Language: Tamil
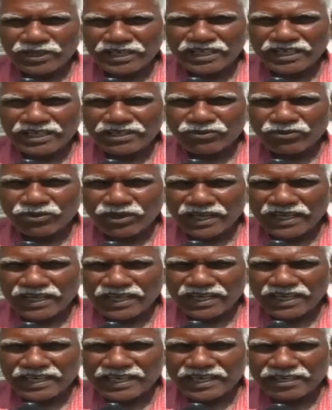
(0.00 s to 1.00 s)
நீர்
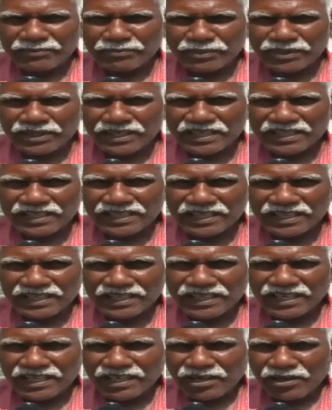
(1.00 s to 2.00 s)
குழாய்கள் இணைப்புங்கிறது
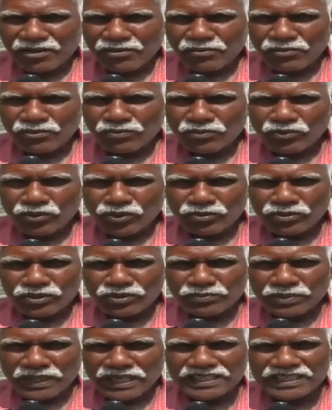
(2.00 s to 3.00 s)

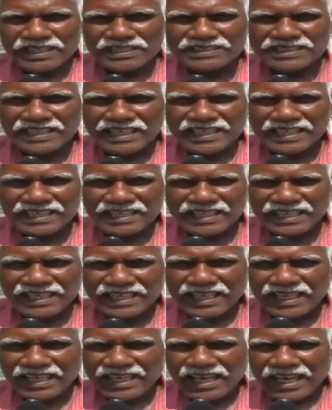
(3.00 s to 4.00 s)
முழுவதும் பழுதடைஞ்சு கிடக்குது
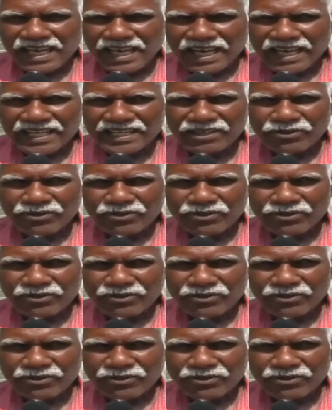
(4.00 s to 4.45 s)
அதை